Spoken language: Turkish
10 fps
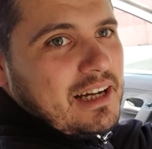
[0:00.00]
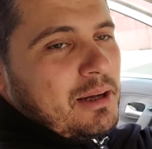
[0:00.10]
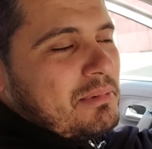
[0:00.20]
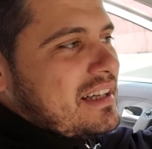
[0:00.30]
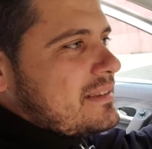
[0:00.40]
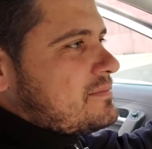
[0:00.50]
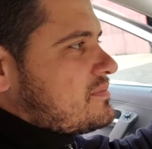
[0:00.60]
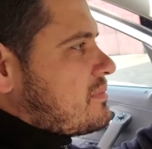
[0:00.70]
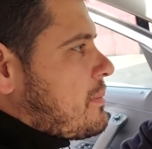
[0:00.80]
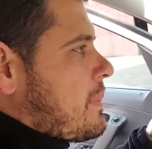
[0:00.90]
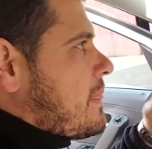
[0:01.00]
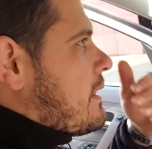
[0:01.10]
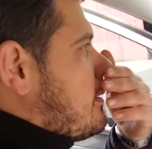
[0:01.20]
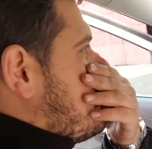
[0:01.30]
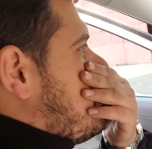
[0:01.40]
Bagaj Ama sana yetiyor mu?
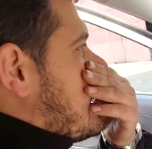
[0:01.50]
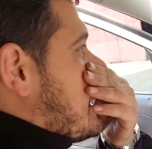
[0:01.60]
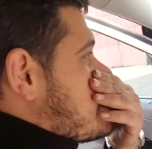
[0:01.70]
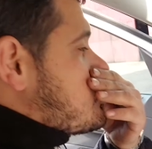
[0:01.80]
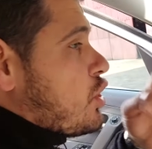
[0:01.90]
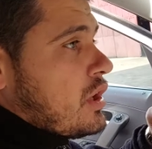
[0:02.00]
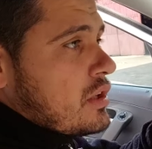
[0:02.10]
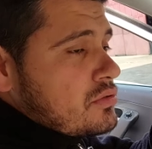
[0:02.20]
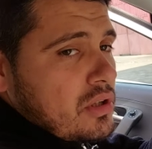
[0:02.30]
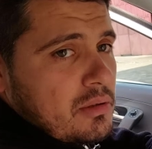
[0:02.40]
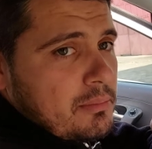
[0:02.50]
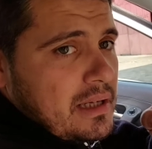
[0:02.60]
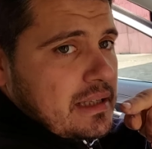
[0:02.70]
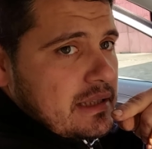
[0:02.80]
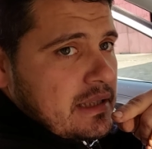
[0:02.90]
Bagaj şöyle söyleyeyim
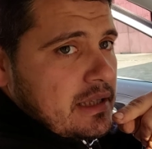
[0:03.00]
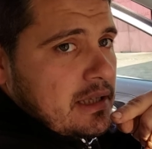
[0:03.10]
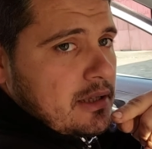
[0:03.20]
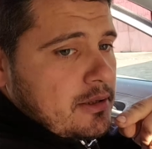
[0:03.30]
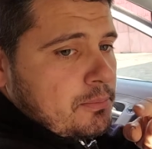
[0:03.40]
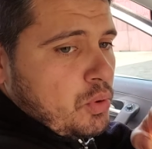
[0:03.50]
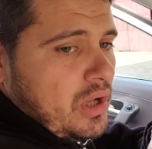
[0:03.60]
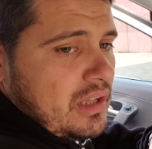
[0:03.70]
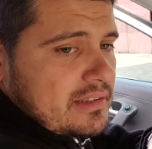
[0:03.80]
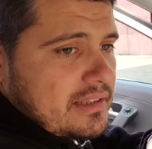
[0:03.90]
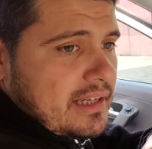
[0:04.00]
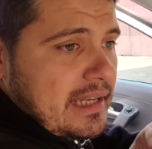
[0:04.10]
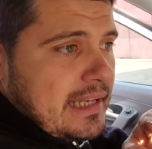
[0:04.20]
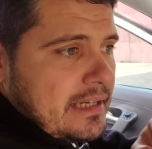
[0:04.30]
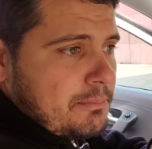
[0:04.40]
bak e, bu 6
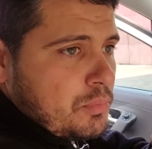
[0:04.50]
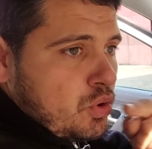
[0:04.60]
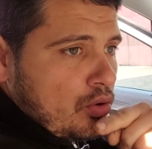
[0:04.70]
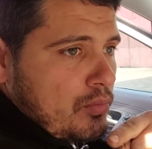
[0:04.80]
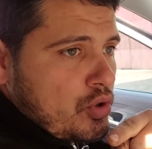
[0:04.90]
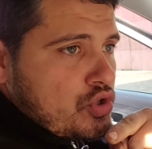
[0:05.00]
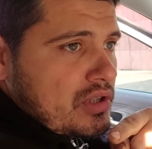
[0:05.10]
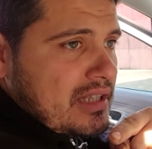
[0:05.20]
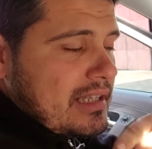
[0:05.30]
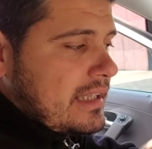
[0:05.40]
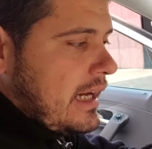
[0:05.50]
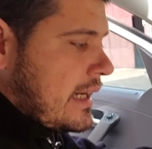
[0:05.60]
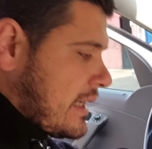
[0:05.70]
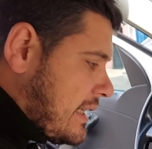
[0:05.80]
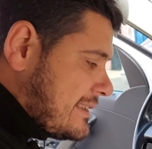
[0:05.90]
R'lerin Blue Motion'larında
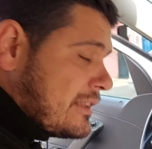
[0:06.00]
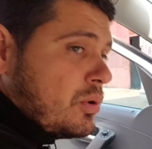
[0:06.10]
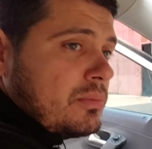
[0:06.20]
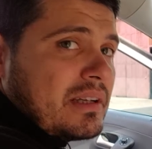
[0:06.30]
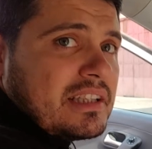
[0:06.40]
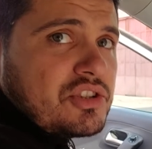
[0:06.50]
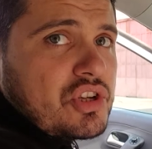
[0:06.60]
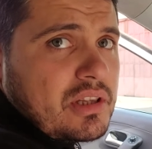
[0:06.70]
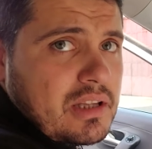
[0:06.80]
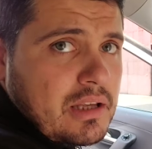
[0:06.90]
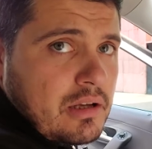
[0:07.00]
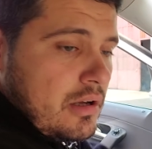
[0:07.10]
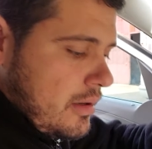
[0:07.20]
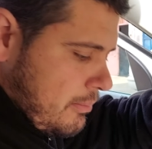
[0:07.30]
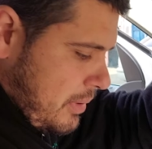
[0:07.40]
ara kaset olmadığı için
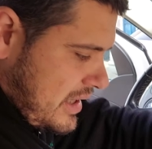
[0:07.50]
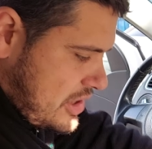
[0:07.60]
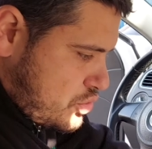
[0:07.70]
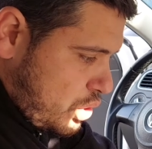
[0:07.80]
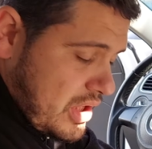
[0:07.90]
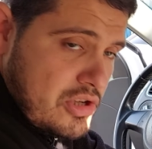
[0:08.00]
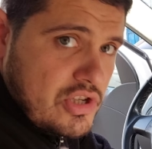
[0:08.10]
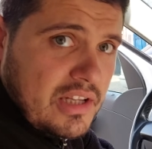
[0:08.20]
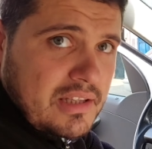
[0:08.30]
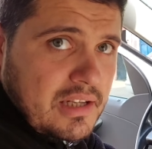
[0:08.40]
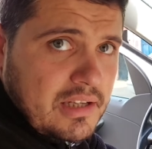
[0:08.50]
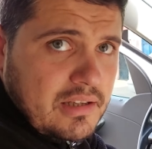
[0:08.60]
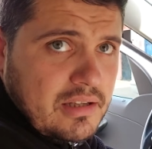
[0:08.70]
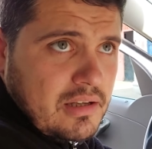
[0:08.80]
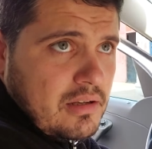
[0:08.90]
bagaj çok aşağı
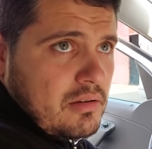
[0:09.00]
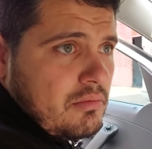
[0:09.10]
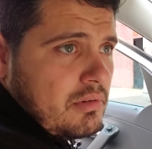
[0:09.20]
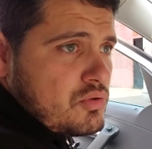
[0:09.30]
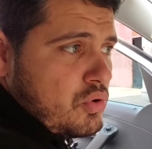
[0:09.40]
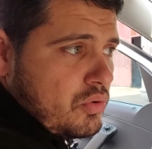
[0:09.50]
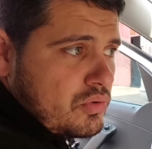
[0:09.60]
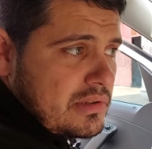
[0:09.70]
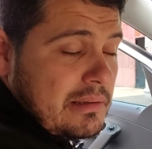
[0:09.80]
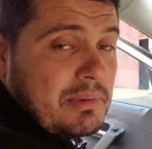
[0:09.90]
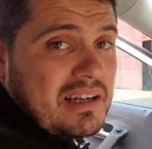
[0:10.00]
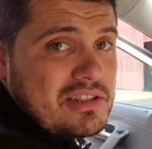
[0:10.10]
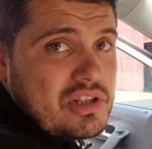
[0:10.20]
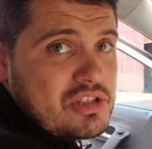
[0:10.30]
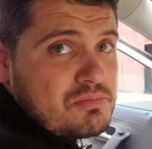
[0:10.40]
derin ve çok güzel
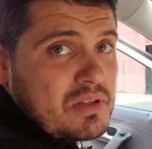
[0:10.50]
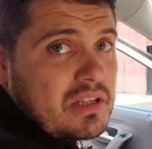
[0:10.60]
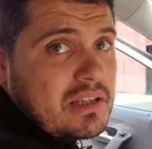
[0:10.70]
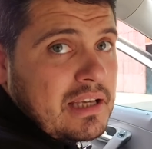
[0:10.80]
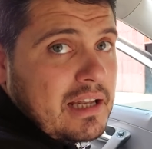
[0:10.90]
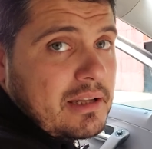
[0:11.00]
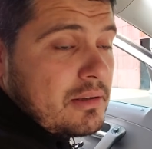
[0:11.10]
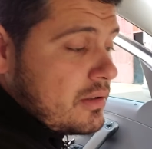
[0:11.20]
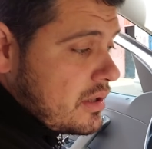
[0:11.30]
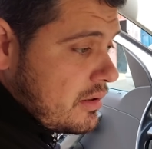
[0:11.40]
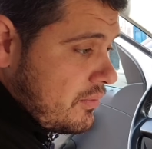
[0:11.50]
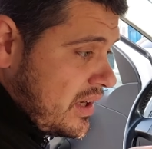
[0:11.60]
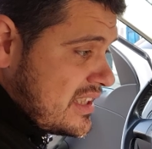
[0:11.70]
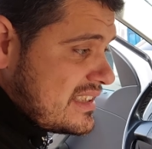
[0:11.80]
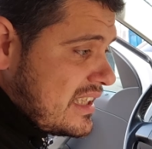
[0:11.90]
bagaj hacmi yani e,
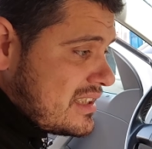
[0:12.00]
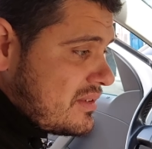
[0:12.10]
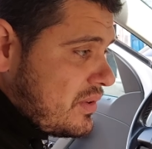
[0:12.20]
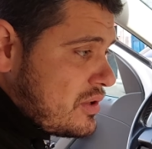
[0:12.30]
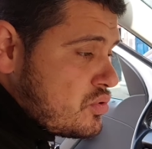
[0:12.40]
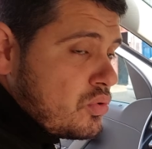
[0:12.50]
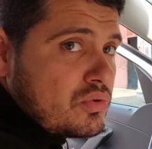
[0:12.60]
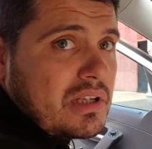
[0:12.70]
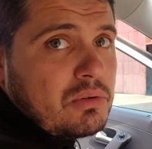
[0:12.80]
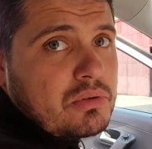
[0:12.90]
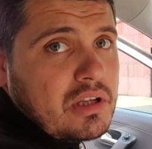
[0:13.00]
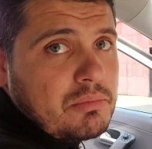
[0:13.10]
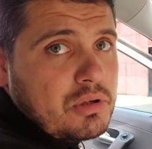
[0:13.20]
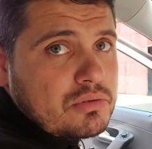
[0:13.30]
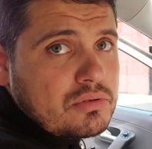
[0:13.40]
valizlerinizi falan çok güzel
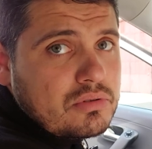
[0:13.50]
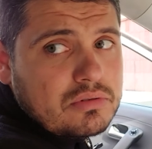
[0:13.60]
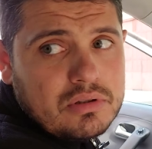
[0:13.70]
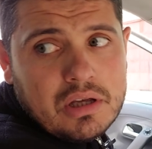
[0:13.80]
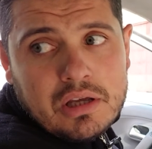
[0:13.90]
yükleyebiliyorsunuz.